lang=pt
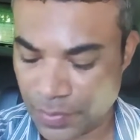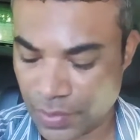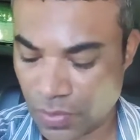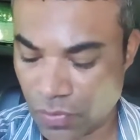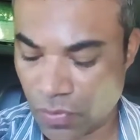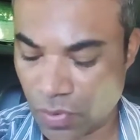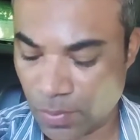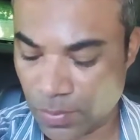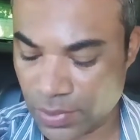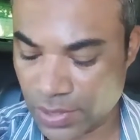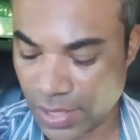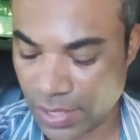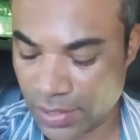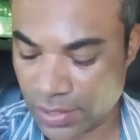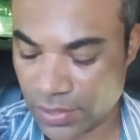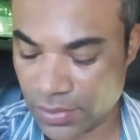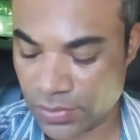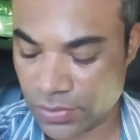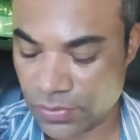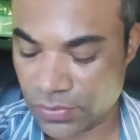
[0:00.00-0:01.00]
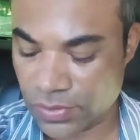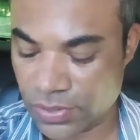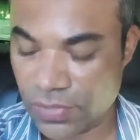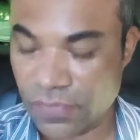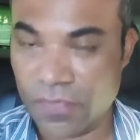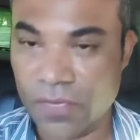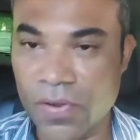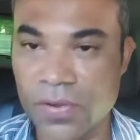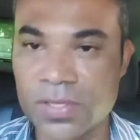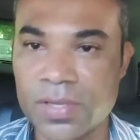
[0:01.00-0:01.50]
E como está aqui, se você
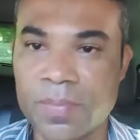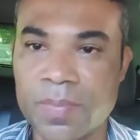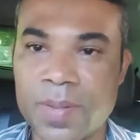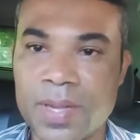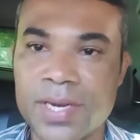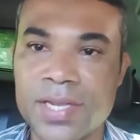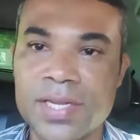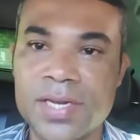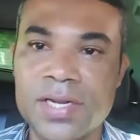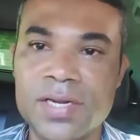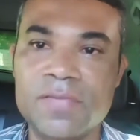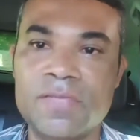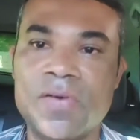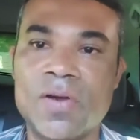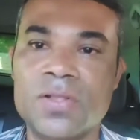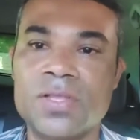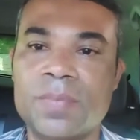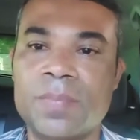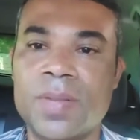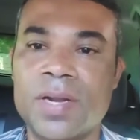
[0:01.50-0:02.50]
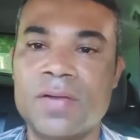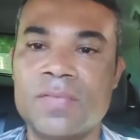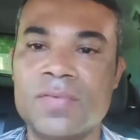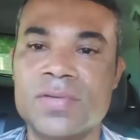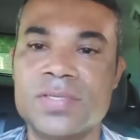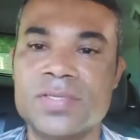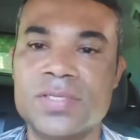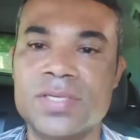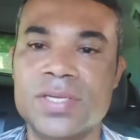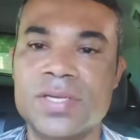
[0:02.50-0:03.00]
volta para Ele, Ele volta para
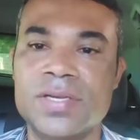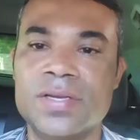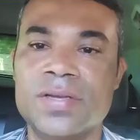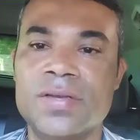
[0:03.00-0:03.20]
você.